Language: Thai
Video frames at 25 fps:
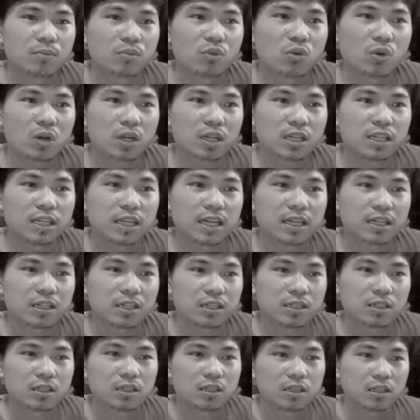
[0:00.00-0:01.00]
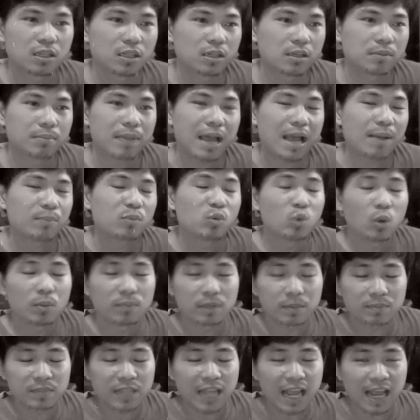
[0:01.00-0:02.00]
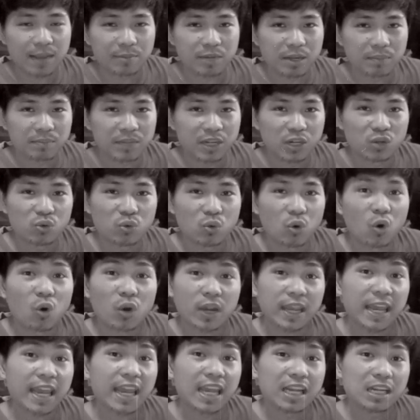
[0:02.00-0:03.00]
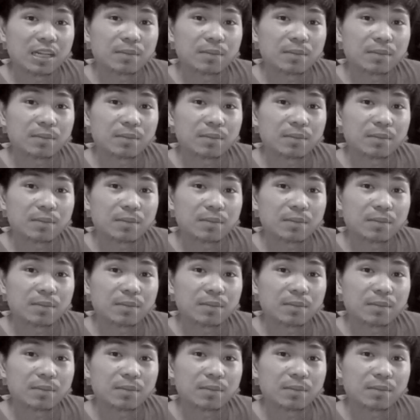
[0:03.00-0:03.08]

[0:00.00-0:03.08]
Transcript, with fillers: พวกเรื่องภาพรวมต่างๆเนี่ยมันดูโอเค